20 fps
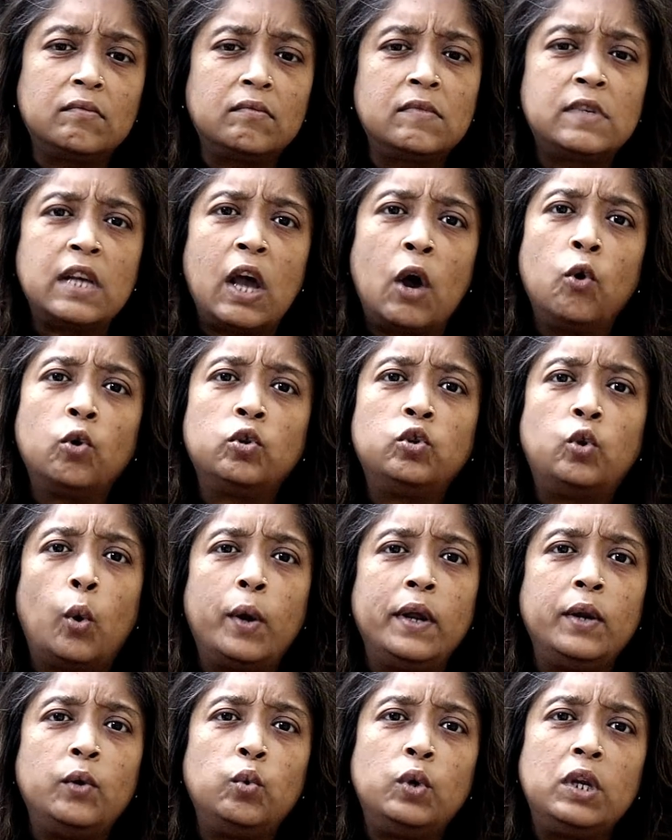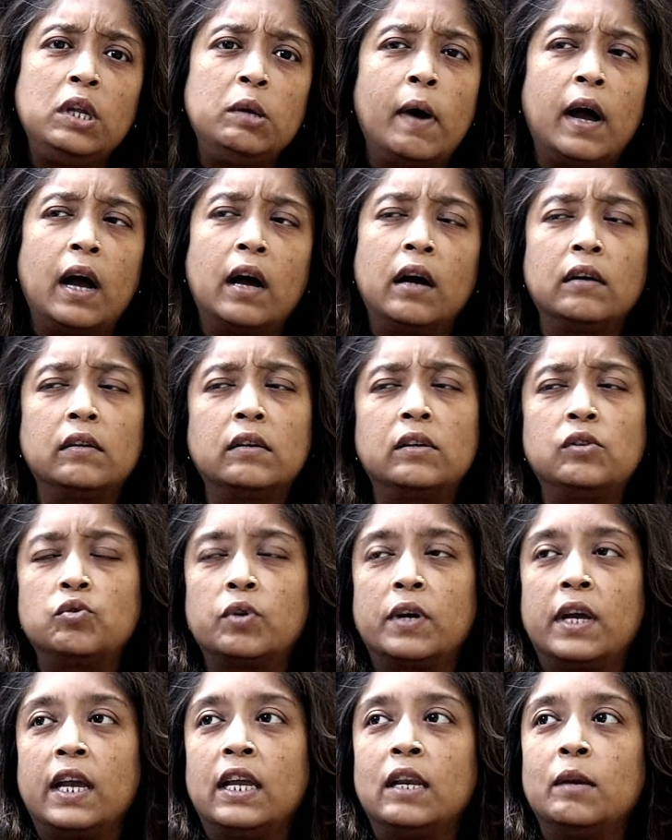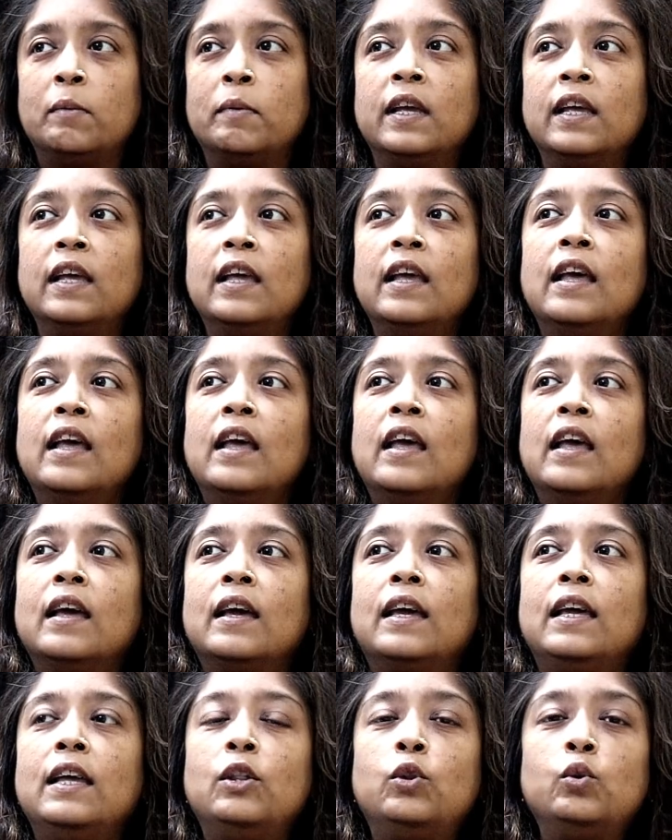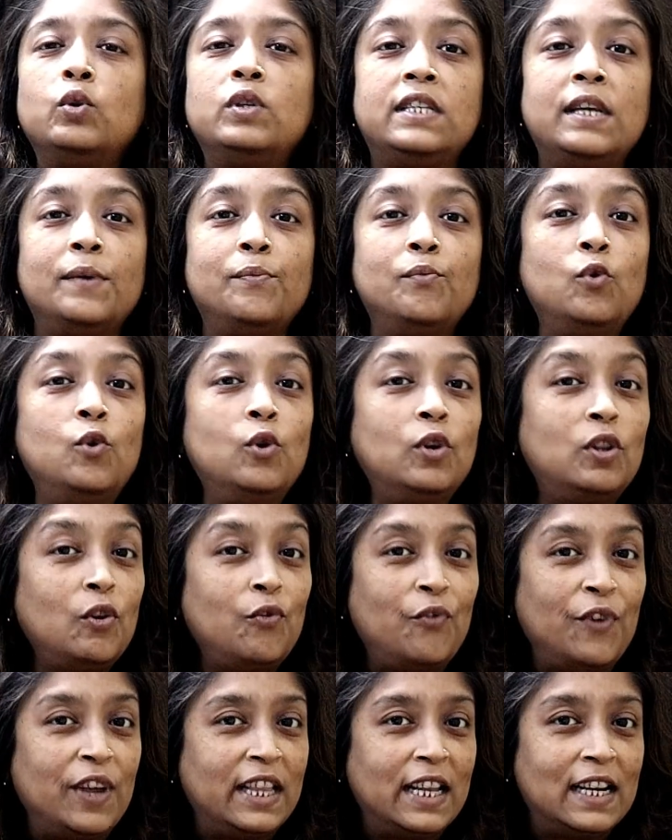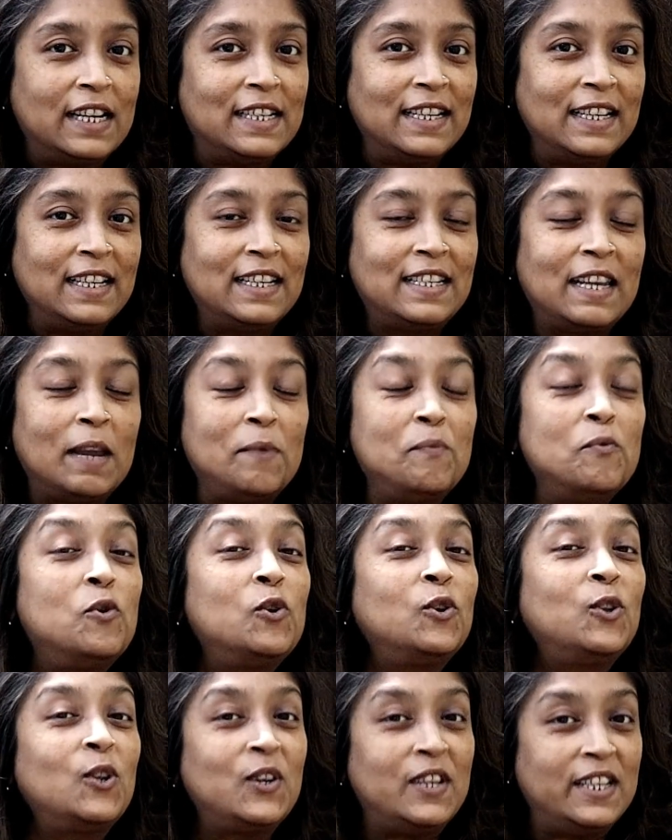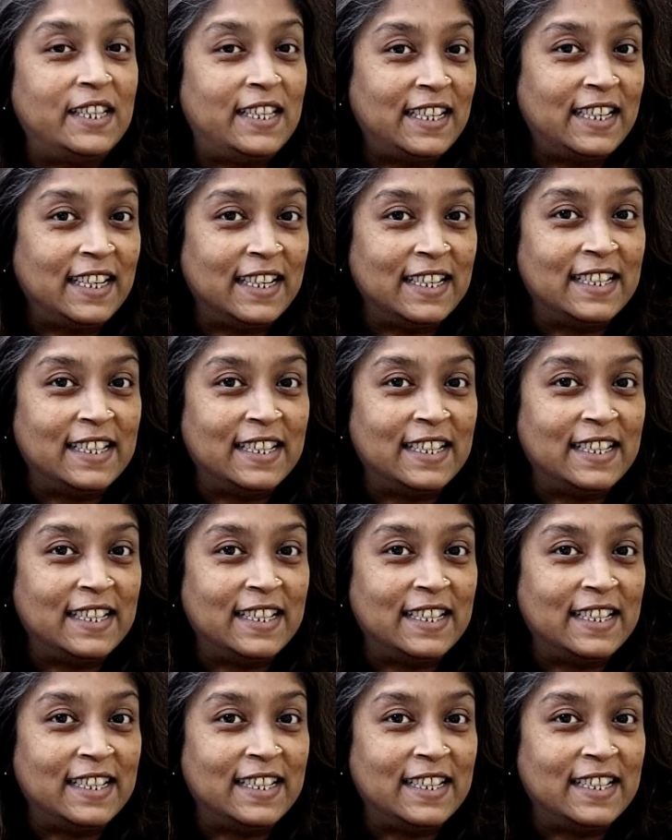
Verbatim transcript: যা হোক দই রুটি বা কিছু খেয়ে নেবে কিন্তু যে মুহূর্তে ওয়েদার চেঞ্জ সেই মুহূর্তে ডিসিশন